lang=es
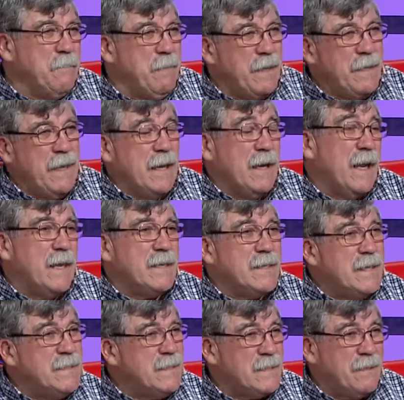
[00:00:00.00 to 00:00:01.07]
y media, a las
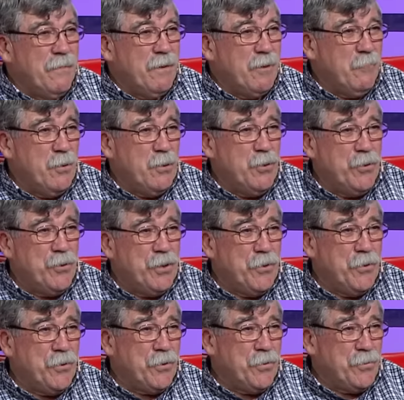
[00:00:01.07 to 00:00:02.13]
seis ya estaba como el 2 de
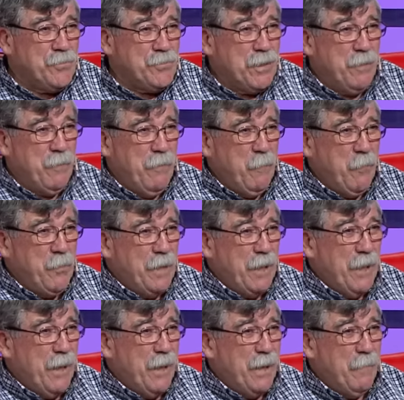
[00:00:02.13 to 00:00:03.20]
oro, ya no me
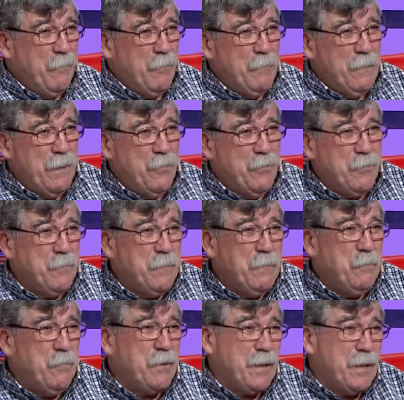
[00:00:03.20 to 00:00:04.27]
podía volver a
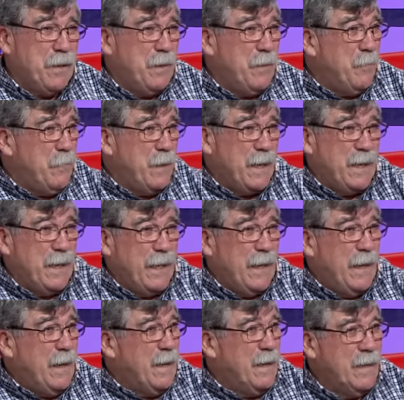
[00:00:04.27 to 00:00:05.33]
dormir porque no me
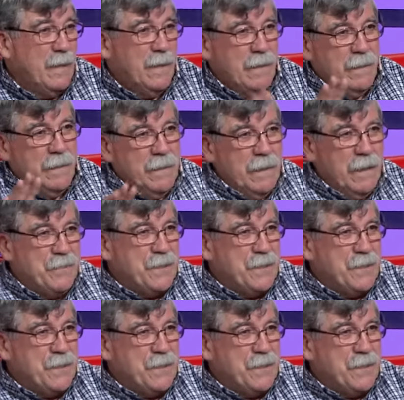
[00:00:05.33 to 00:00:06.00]
quería Dormir,